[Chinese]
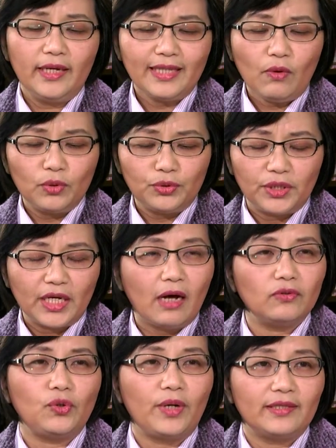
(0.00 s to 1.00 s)
那我觉得
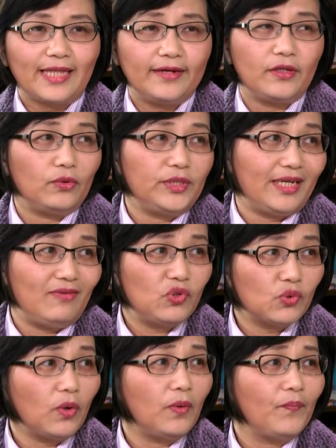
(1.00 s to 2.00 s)
高中要带头先
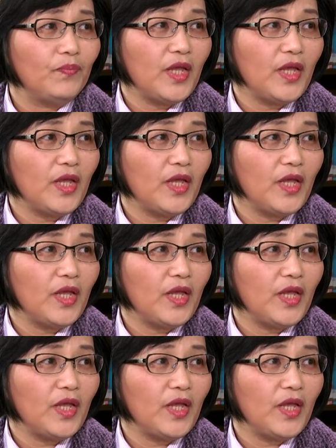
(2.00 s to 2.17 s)
做，